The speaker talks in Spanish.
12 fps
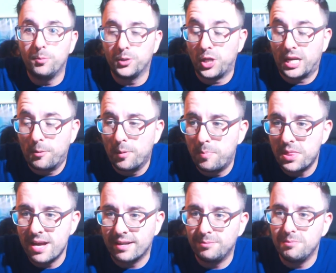Bueno, pero si acabo de
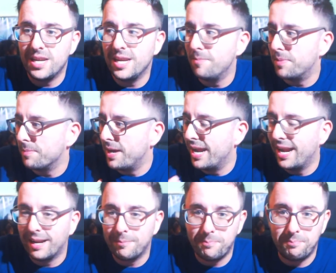empezar, es mi
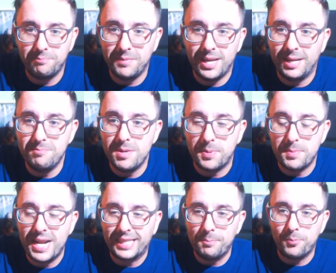primer eh, mi
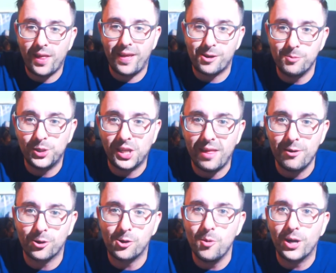primera temporada como
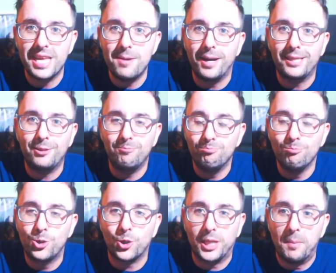entrenador, como que lleva
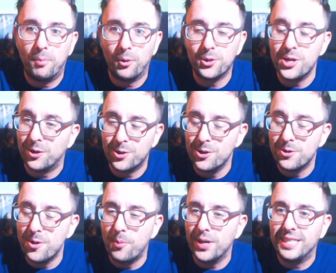mucho tiempo. No, no,
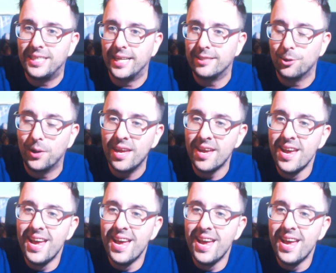no puede ser esto, ¿eh?